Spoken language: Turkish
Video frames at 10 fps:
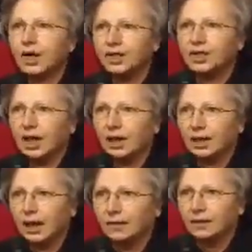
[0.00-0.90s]
daha
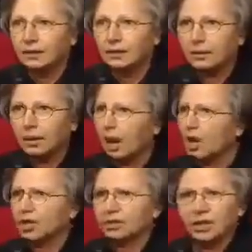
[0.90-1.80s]
çıkarılan
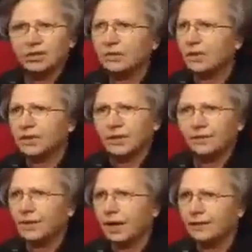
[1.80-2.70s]
Açlıktan,
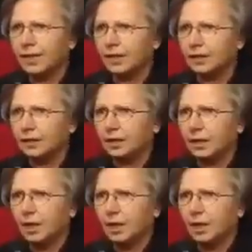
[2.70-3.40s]
sebilikten falan değil.